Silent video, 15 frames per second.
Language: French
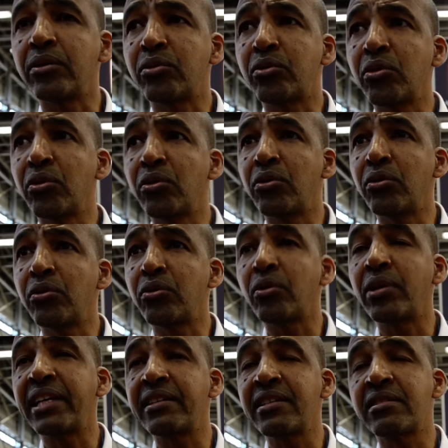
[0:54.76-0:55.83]
de, de,
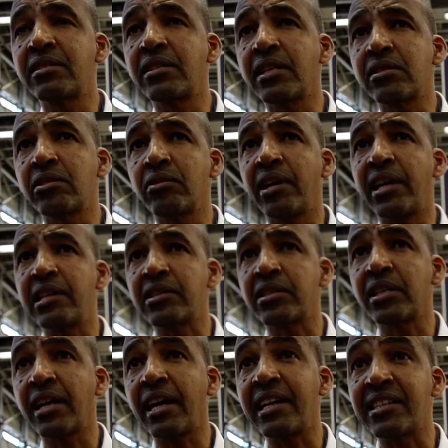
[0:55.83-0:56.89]
la destination
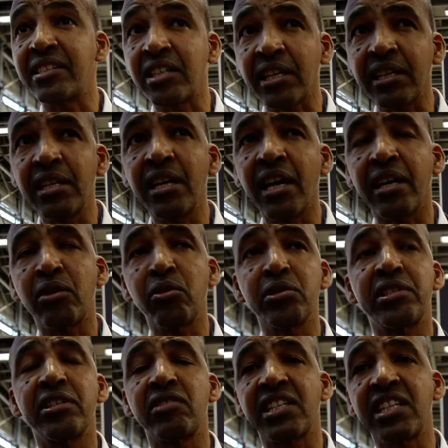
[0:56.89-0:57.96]
Algérie à
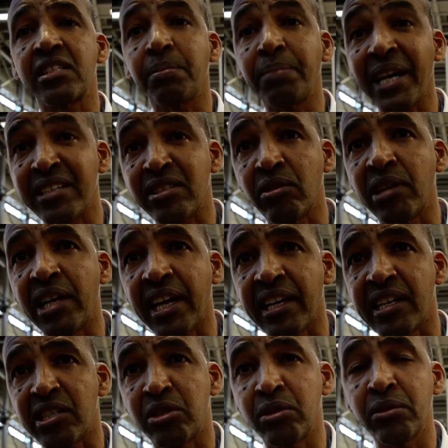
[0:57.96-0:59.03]
cause de ce qui se passe dans la
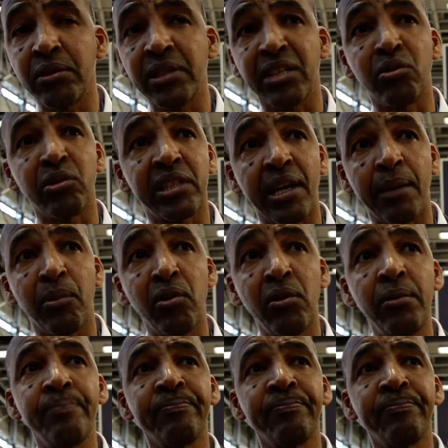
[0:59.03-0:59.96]
région, et notamment